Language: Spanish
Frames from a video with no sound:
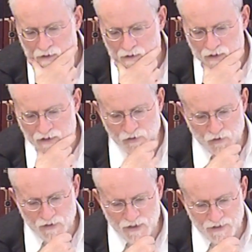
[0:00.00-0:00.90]
eso
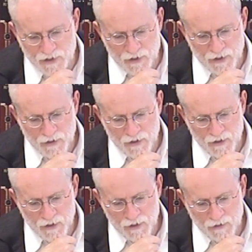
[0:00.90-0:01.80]
nos exige de
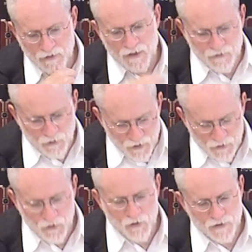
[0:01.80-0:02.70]
que dentro de
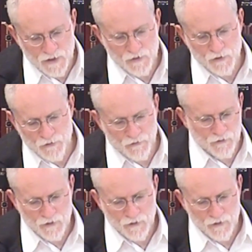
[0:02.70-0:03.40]
todos esos